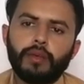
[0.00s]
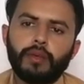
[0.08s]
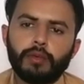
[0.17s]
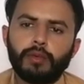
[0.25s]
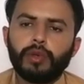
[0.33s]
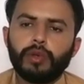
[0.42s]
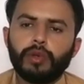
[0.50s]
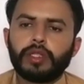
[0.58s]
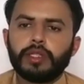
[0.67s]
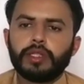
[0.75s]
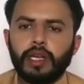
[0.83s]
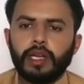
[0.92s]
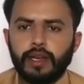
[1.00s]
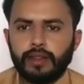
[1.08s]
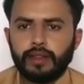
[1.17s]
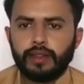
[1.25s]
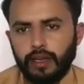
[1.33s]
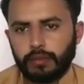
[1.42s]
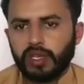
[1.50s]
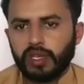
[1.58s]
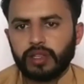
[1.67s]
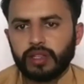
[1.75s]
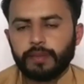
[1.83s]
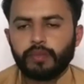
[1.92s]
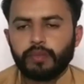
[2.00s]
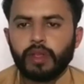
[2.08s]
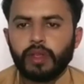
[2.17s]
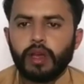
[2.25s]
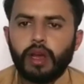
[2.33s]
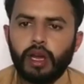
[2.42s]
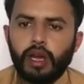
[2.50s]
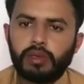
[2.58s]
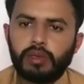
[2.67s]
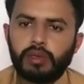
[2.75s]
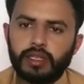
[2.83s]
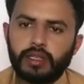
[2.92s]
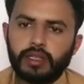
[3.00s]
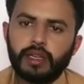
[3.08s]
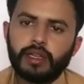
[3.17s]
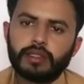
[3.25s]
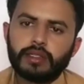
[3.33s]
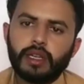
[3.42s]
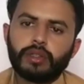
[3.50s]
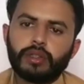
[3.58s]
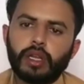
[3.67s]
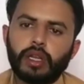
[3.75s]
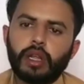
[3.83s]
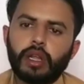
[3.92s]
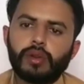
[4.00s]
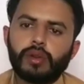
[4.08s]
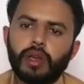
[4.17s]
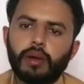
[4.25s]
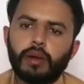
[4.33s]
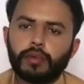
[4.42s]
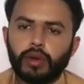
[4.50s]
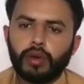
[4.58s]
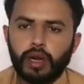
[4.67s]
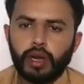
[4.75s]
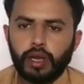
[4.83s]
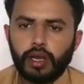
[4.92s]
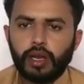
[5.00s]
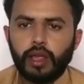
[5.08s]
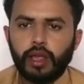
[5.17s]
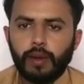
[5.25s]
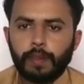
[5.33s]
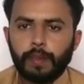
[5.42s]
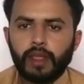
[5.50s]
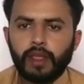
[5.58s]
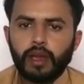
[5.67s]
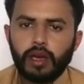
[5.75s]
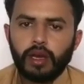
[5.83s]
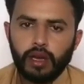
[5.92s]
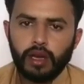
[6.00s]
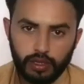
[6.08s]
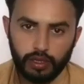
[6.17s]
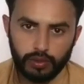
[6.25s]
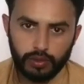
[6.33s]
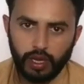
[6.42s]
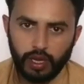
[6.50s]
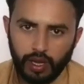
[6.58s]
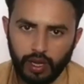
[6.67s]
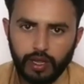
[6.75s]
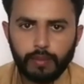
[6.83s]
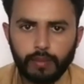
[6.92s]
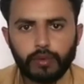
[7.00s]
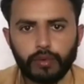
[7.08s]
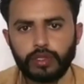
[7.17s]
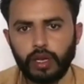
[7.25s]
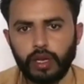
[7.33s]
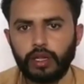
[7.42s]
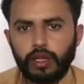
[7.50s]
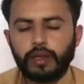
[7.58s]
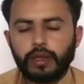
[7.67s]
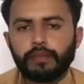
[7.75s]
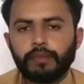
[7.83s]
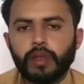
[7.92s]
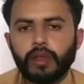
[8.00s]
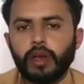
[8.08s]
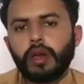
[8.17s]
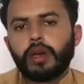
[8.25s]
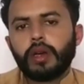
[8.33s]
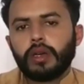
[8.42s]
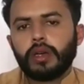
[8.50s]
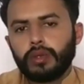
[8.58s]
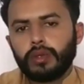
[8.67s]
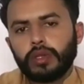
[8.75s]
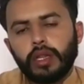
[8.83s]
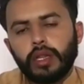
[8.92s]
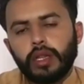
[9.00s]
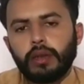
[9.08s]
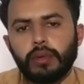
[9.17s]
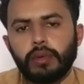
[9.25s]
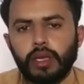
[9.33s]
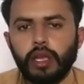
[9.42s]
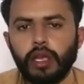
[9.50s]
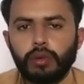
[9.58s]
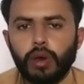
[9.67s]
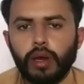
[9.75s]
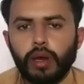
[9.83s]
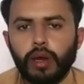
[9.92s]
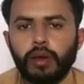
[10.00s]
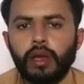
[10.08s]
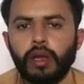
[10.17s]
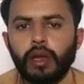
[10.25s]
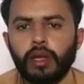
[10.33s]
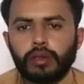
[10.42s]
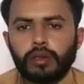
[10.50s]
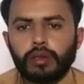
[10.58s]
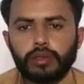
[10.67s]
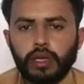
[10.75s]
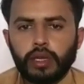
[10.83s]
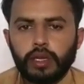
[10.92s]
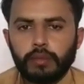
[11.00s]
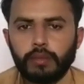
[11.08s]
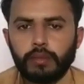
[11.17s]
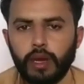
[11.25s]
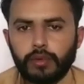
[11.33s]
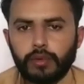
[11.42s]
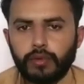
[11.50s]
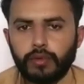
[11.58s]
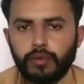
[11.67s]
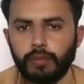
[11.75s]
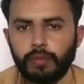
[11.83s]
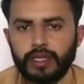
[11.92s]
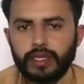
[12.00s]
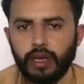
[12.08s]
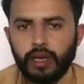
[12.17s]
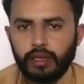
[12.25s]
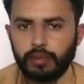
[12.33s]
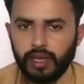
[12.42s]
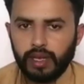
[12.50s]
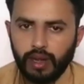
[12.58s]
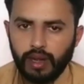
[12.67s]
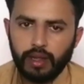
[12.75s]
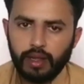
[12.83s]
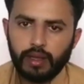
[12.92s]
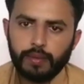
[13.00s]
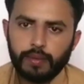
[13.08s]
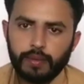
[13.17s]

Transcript: वो बहुत ही ज़्यादा एहतियात पर अब हज़रत अली रज़ी तु ने आपको खाना खिलाया रात गुजारने के लिए आपको जगह दी दूसरे दिन भी यही हुआ दूसरे दिन भी आपको वो अपने साथ अपने घर ले गए